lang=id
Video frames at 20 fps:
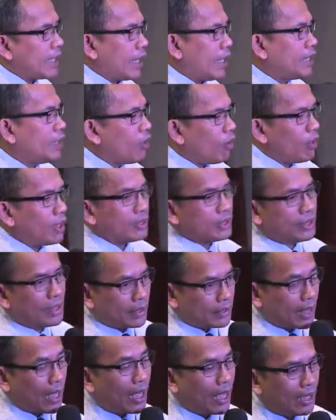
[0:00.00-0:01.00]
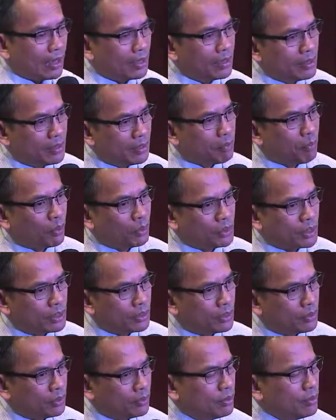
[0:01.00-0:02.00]
kali orang tidak tahan di proses
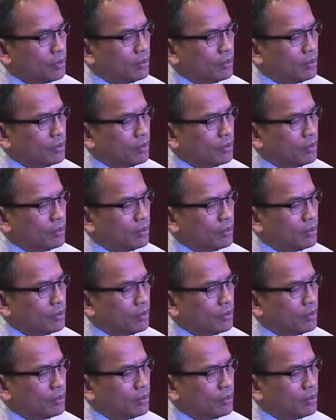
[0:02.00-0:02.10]
itu.